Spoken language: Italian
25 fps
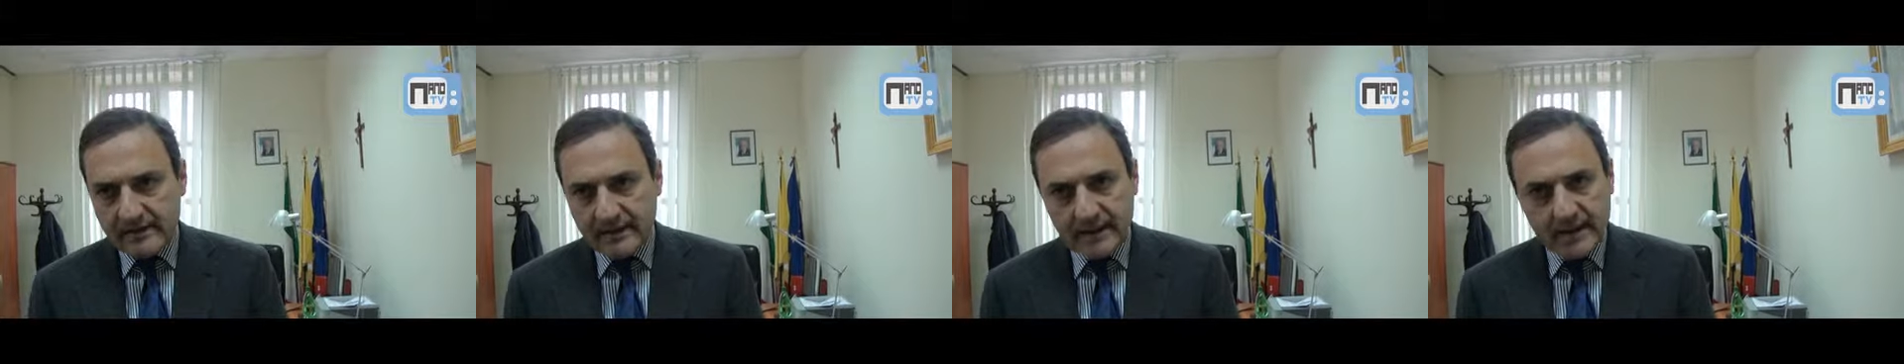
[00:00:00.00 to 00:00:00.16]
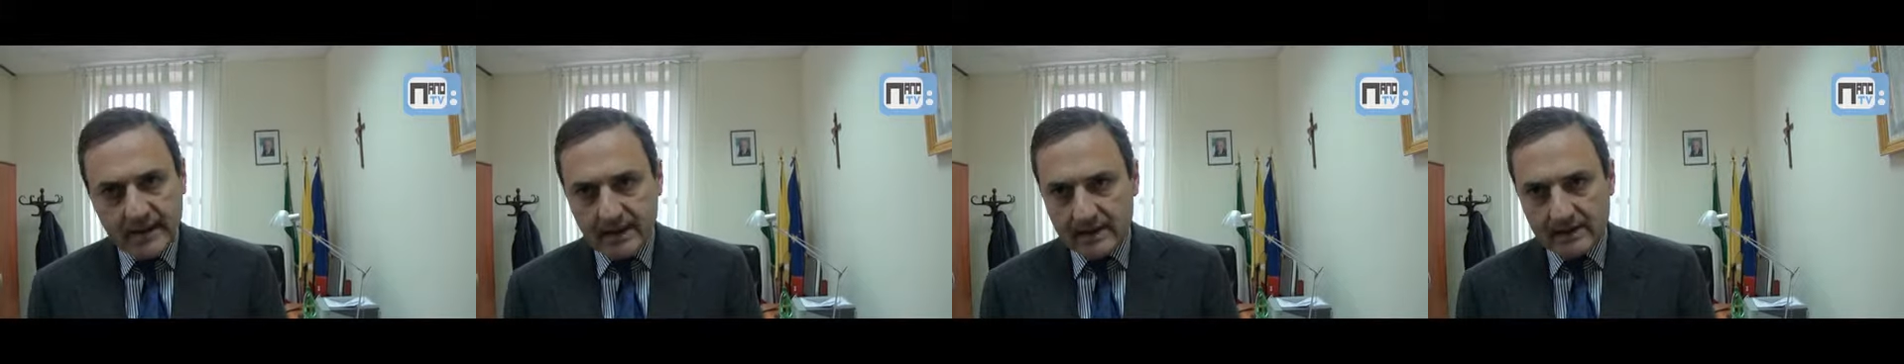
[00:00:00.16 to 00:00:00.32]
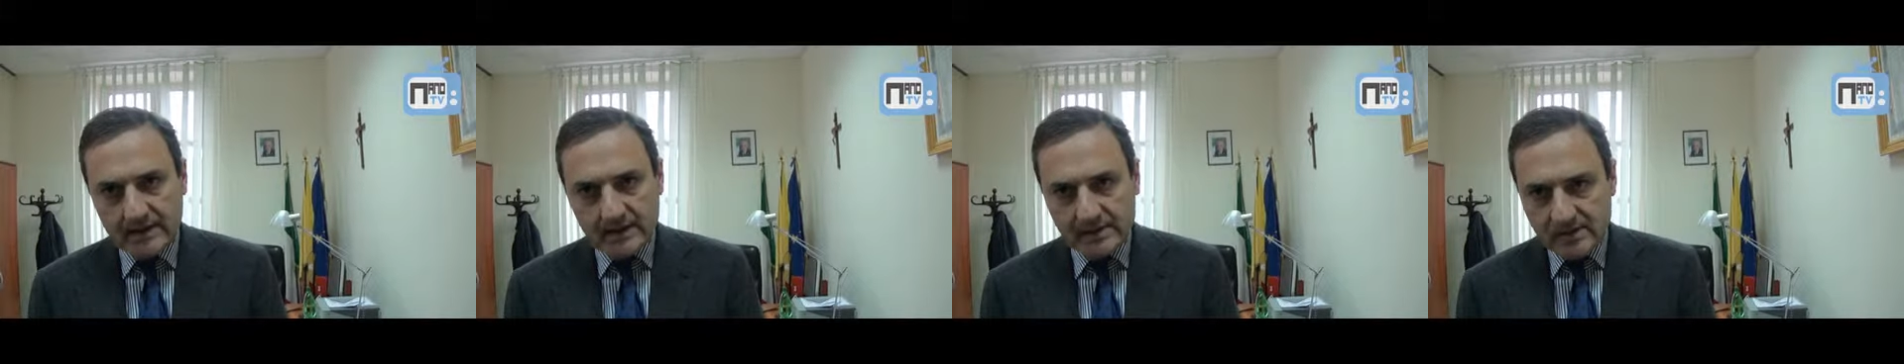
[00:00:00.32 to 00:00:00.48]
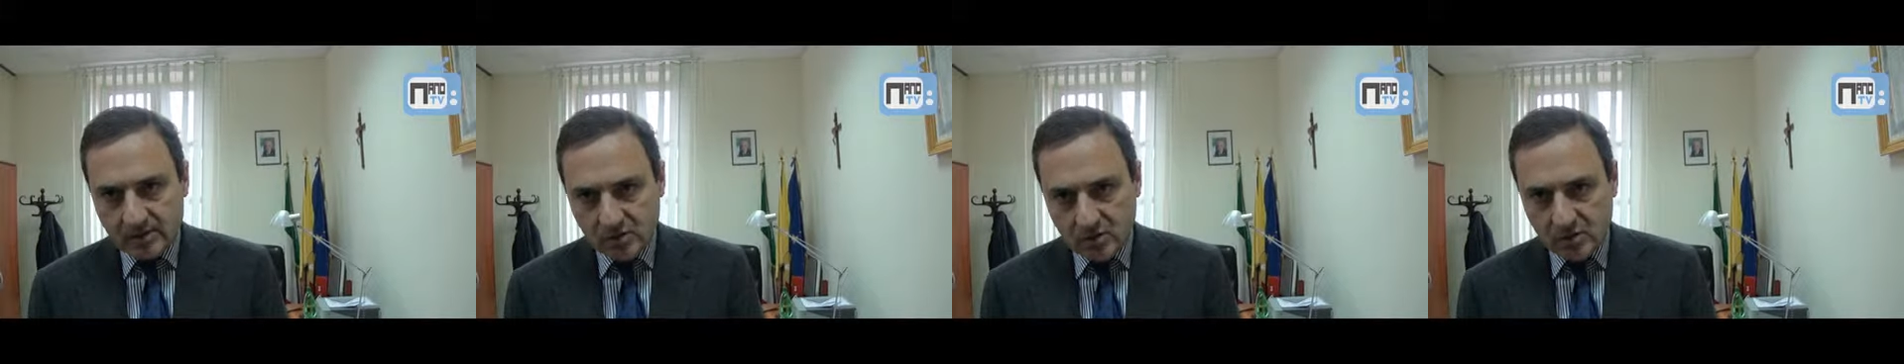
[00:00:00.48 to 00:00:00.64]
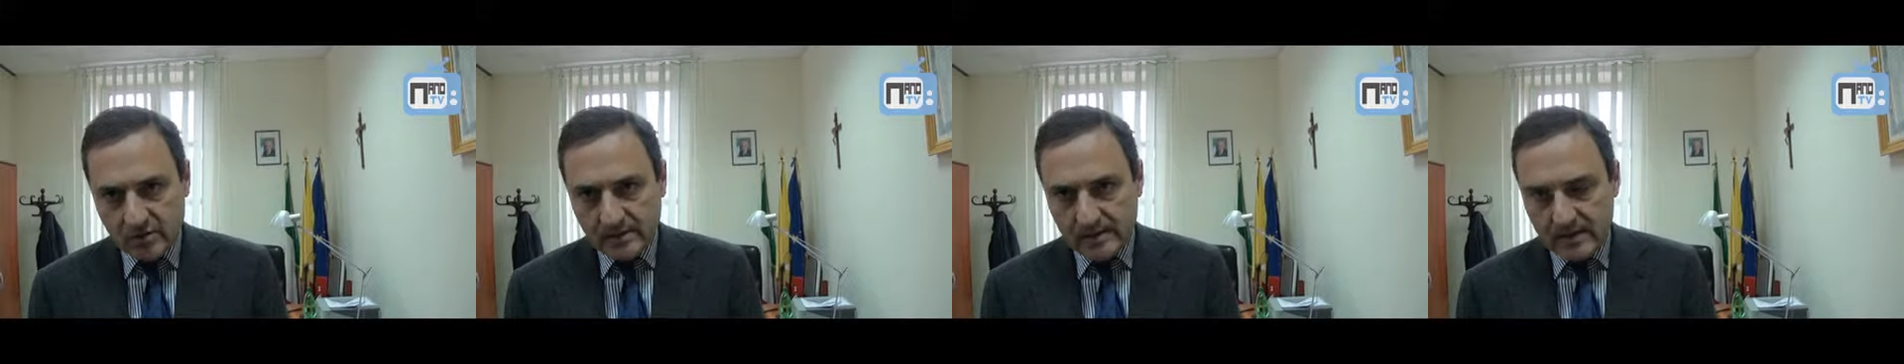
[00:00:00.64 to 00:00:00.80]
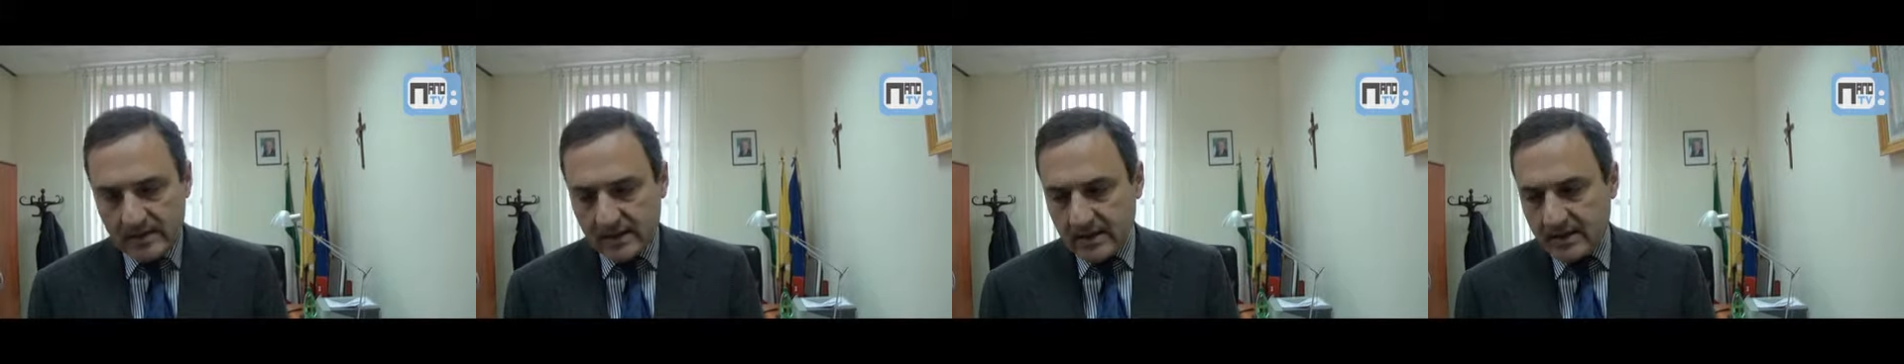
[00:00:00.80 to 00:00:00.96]
va ad
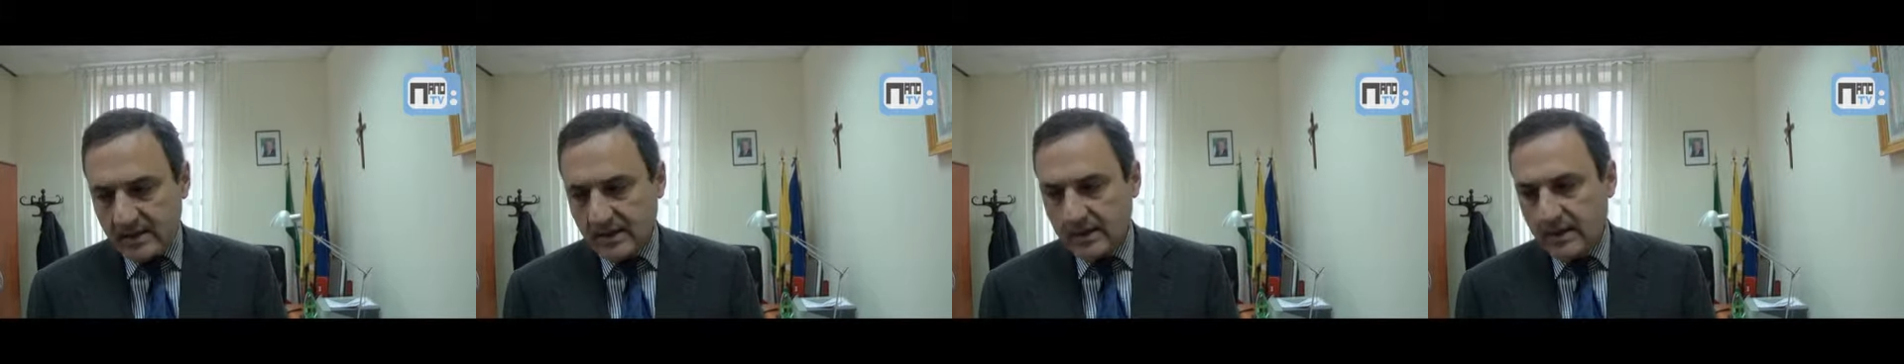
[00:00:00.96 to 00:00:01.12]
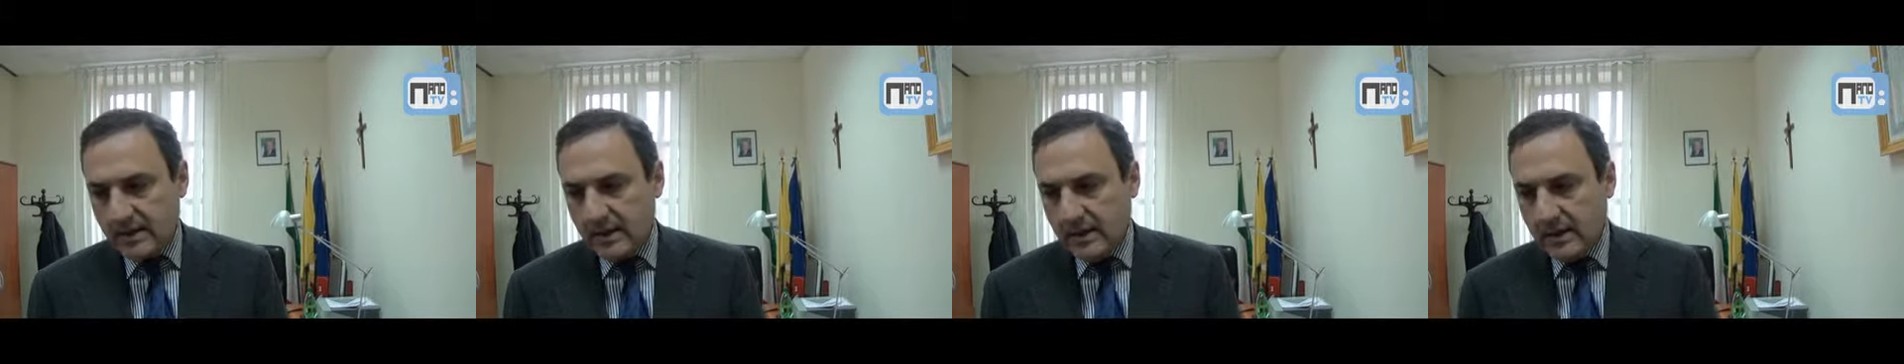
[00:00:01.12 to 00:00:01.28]
assumere